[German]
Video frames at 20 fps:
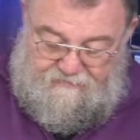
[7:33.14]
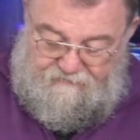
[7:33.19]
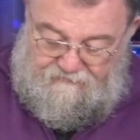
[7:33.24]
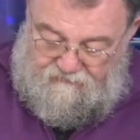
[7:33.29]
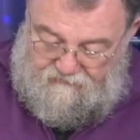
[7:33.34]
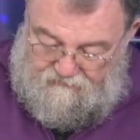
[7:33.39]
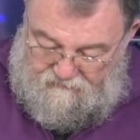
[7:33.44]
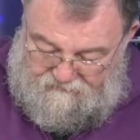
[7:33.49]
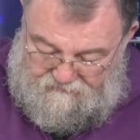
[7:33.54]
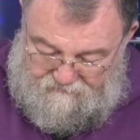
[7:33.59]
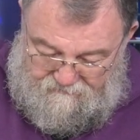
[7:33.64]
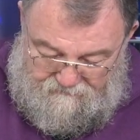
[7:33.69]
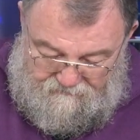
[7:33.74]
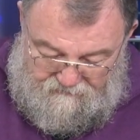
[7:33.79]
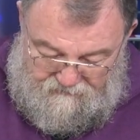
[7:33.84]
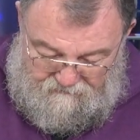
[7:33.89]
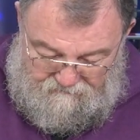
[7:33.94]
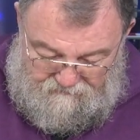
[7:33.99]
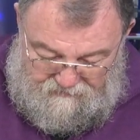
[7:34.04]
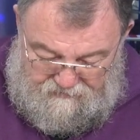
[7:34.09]
So,
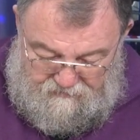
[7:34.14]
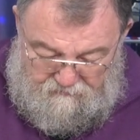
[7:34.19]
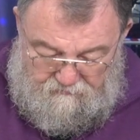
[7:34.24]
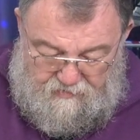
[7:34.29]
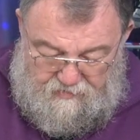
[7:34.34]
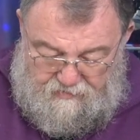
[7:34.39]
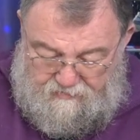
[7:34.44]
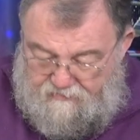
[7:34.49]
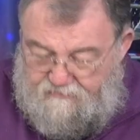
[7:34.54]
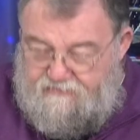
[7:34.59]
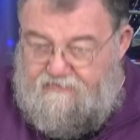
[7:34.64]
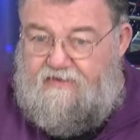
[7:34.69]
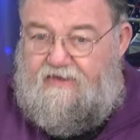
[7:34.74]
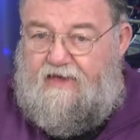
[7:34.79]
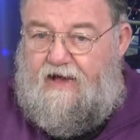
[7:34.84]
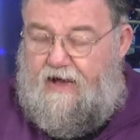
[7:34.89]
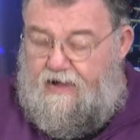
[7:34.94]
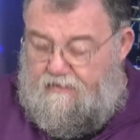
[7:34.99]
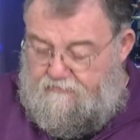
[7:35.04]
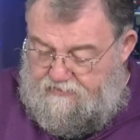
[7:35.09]
nehmen wir den mal raus.
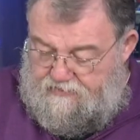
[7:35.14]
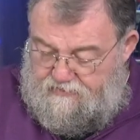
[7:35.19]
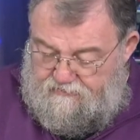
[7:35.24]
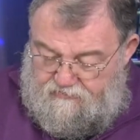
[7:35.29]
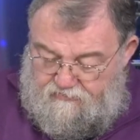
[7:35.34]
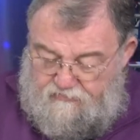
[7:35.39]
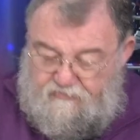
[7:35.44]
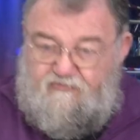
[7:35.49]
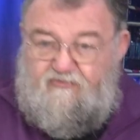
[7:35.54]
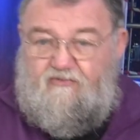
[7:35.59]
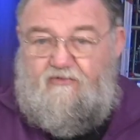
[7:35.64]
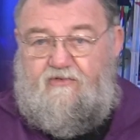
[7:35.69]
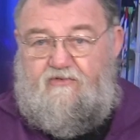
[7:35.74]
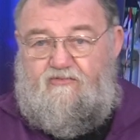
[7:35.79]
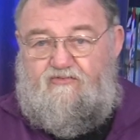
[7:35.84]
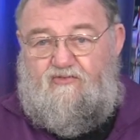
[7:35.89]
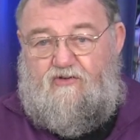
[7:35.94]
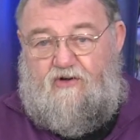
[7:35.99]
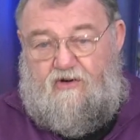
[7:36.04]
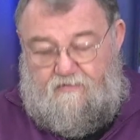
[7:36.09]
Ich habe natürlich schon
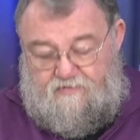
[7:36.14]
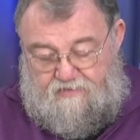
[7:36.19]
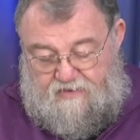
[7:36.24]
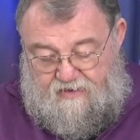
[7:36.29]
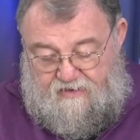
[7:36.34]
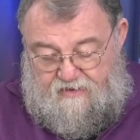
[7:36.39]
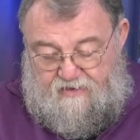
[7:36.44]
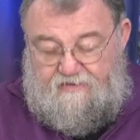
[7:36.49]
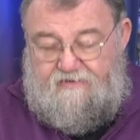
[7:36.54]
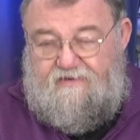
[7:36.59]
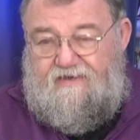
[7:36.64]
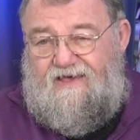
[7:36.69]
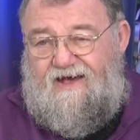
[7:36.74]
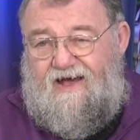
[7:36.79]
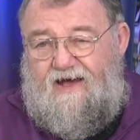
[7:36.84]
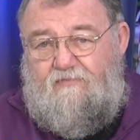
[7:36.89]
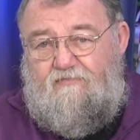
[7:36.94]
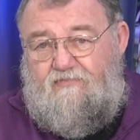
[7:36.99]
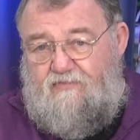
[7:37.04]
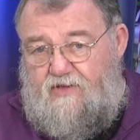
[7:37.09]
geschraubt. Die
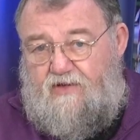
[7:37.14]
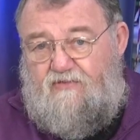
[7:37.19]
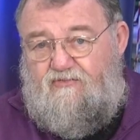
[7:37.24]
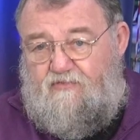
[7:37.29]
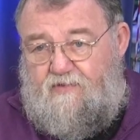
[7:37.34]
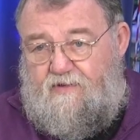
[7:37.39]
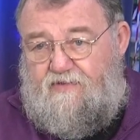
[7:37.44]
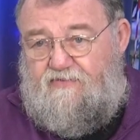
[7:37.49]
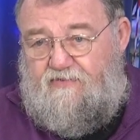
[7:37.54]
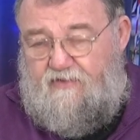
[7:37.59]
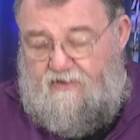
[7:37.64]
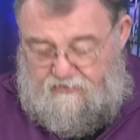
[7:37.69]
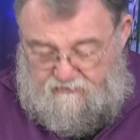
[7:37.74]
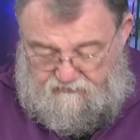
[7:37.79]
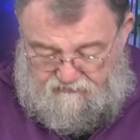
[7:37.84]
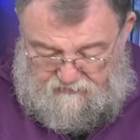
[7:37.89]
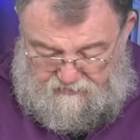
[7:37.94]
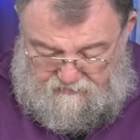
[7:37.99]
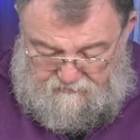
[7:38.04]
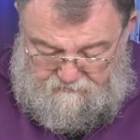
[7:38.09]
haben da spezielle
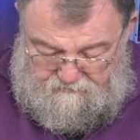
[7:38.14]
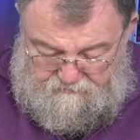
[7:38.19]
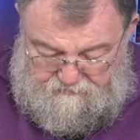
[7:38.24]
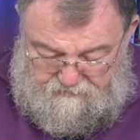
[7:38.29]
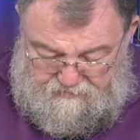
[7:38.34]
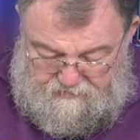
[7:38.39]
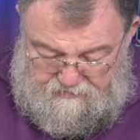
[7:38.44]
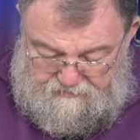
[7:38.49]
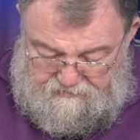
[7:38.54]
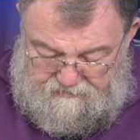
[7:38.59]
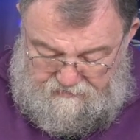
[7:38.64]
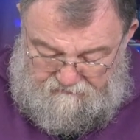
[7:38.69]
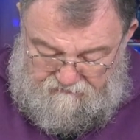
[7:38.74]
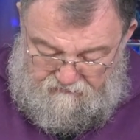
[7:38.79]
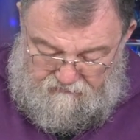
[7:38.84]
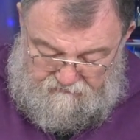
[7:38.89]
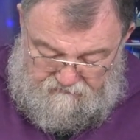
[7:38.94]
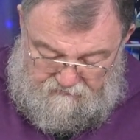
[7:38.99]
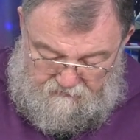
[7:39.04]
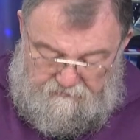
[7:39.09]
Schrauben äh,
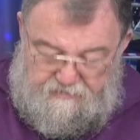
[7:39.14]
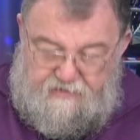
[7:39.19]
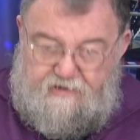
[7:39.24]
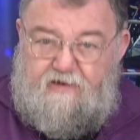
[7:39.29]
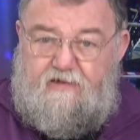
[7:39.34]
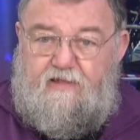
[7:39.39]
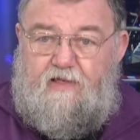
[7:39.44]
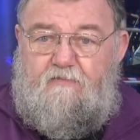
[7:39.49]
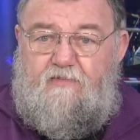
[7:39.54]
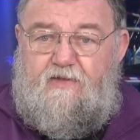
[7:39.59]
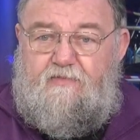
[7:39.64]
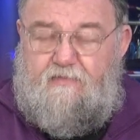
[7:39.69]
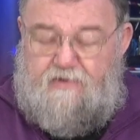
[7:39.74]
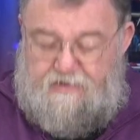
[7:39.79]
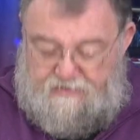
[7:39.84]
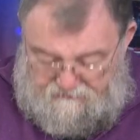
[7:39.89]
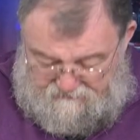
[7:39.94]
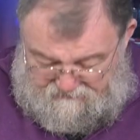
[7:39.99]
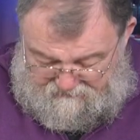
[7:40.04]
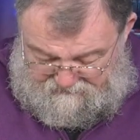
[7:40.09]
dafür verwendet, damit
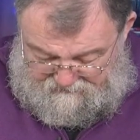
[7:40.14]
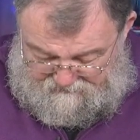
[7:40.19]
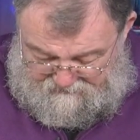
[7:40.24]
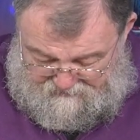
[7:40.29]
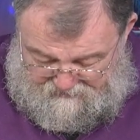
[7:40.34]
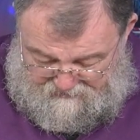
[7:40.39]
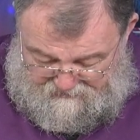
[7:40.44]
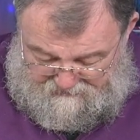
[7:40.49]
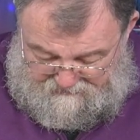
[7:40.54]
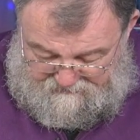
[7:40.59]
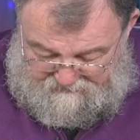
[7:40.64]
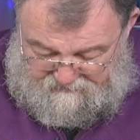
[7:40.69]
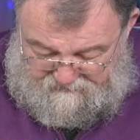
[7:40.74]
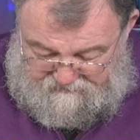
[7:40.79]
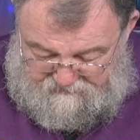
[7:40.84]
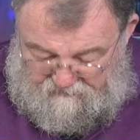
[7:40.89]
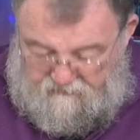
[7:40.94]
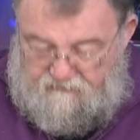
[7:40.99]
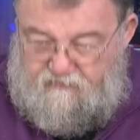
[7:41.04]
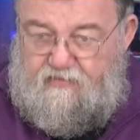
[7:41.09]
man das Ding
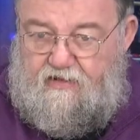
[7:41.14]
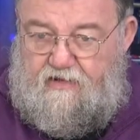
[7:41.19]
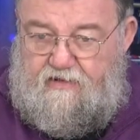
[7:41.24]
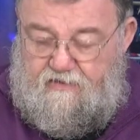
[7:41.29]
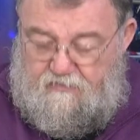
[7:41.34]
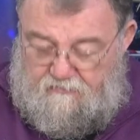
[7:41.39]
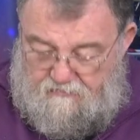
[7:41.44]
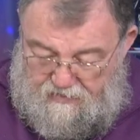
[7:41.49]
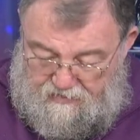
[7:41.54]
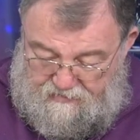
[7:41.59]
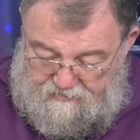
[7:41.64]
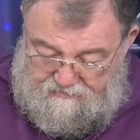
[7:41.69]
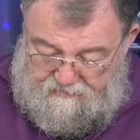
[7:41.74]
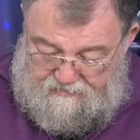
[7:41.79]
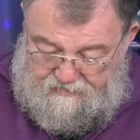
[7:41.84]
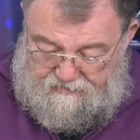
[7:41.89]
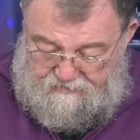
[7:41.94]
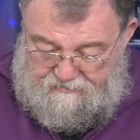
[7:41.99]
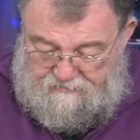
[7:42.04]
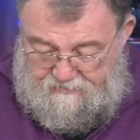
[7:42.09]
nicht auseinander machen
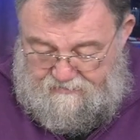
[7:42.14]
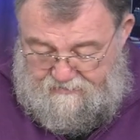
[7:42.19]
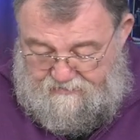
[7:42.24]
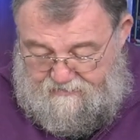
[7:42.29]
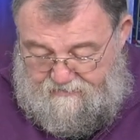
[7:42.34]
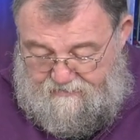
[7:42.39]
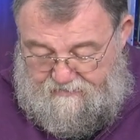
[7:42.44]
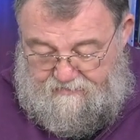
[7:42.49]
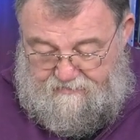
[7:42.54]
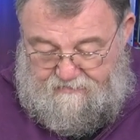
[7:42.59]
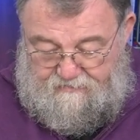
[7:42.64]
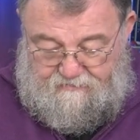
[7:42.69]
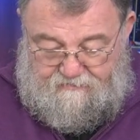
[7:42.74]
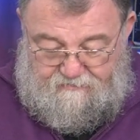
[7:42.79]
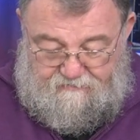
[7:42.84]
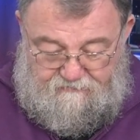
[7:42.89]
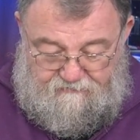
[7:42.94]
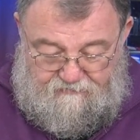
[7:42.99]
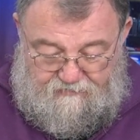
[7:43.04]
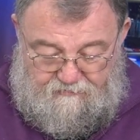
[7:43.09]
kann.
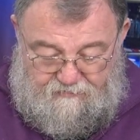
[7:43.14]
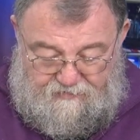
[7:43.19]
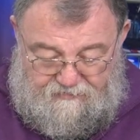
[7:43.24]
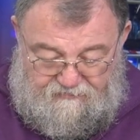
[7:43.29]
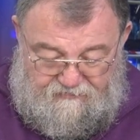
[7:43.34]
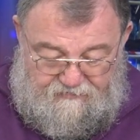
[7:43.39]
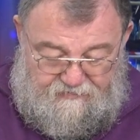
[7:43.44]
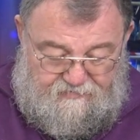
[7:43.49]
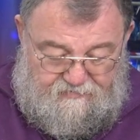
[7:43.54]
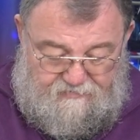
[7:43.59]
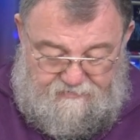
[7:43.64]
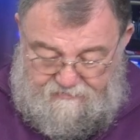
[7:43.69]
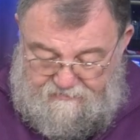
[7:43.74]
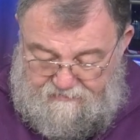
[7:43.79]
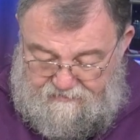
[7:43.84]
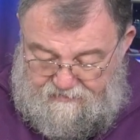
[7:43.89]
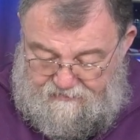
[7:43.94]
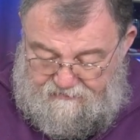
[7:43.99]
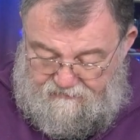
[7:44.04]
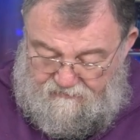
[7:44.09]
Äh, wie man sieht,
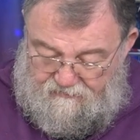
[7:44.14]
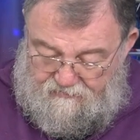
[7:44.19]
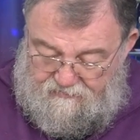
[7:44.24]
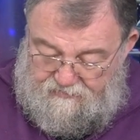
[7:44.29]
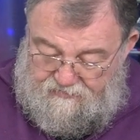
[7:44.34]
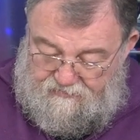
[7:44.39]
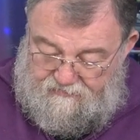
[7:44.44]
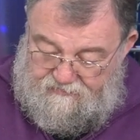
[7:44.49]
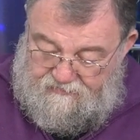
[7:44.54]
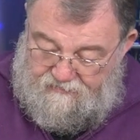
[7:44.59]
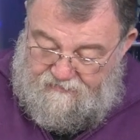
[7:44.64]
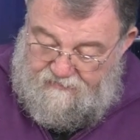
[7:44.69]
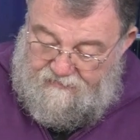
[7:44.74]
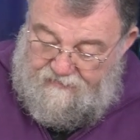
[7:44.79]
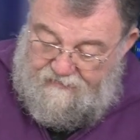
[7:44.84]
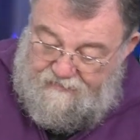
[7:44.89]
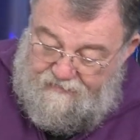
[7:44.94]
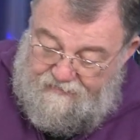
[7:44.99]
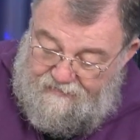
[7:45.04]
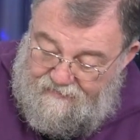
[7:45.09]
geht es auch nicht.
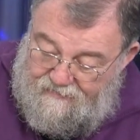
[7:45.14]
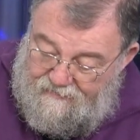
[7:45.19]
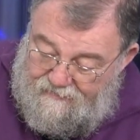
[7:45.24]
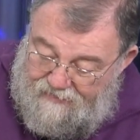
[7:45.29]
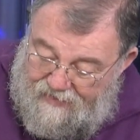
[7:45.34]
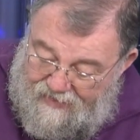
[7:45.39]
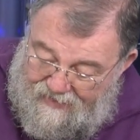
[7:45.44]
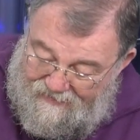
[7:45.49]
Äh,